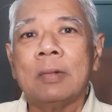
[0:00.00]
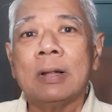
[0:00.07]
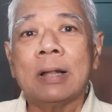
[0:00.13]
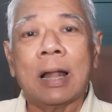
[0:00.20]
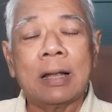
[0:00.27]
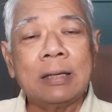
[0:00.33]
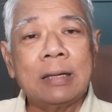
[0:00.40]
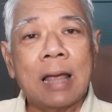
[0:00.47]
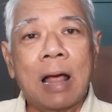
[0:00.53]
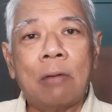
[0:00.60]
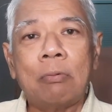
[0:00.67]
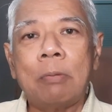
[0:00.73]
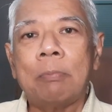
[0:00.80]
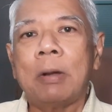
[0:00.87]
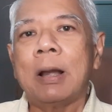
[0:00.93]
สัญญา
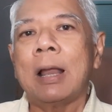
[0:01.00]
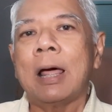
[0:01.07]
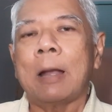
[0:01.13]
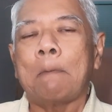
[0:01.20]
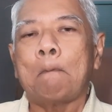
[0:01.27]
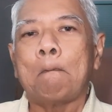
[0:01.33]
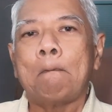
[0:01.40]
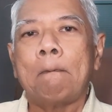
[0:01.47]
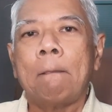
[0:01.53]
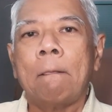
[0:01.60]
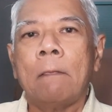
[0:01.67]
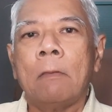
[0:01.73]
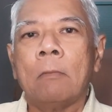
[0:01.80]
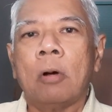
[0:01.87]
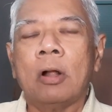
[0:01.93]
วิปลาส
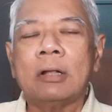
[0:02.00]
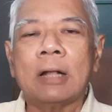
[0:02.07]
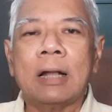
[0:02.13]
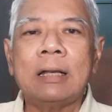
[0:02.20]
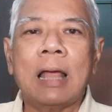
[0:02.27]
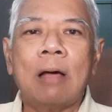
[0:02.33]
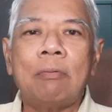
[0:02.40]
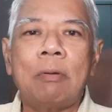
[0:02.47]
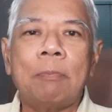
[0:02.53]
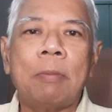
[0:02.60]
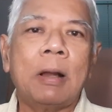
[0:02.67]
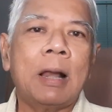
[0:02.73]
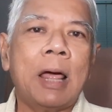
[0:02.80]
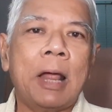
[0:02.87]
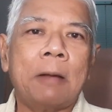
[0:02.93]
เพราะสัญญาวิป
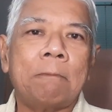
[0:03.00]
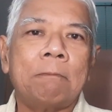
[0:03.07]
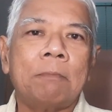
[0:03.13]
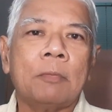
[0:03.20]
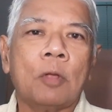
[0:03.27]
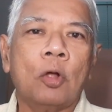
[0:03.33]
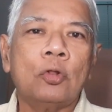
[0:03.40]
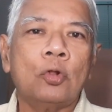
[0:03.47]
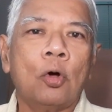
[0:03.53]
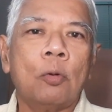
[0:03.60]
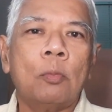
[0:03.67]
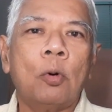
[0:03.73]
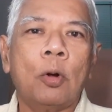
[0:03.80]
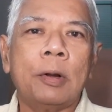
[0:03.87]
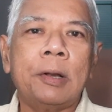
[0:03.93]
ลาสก็ส่ง
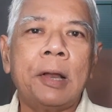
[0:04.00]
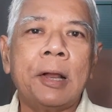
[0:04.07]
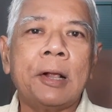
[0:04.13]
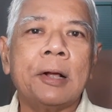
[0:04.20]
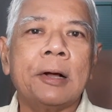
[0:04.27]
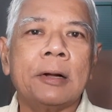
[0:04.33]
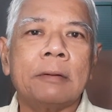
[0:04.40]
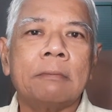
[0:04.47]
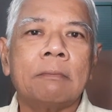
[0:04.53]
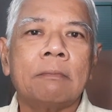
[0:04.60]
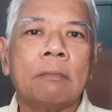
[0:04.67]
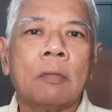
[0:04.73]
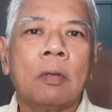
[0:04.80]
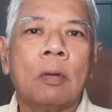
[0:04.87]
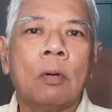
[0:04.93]
ผลให้เกิด
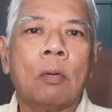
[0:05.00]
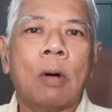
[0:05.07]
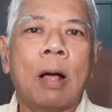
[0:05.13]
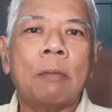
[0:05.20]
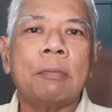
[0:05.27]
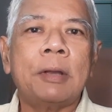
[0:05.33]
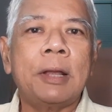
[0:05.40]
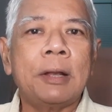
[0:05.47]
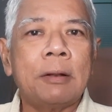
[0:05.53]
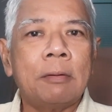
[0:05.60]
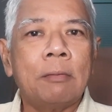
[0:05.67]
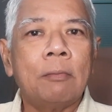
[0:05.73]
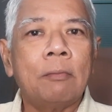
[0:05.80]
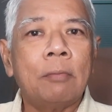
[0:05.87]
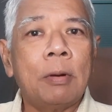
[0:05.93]
ความคิด
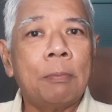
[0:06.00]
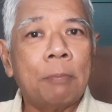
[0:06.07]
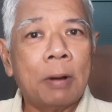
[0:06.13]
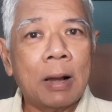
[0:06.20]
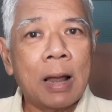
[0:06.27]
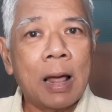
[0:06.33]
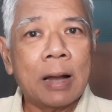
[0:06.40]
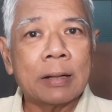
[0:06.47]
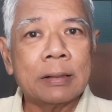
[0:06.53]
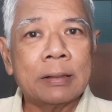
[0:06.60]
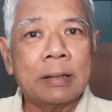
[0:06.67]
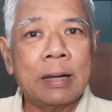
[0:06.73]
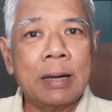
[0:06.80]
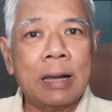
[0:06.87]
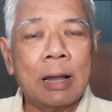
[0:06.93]
วิปลาส
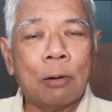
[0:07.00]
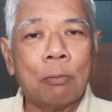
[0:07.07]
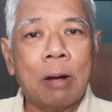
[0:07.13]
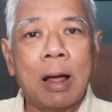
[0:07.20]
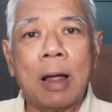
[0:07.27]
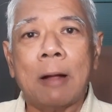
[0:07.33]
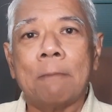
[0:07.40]
ที่เรียกว่า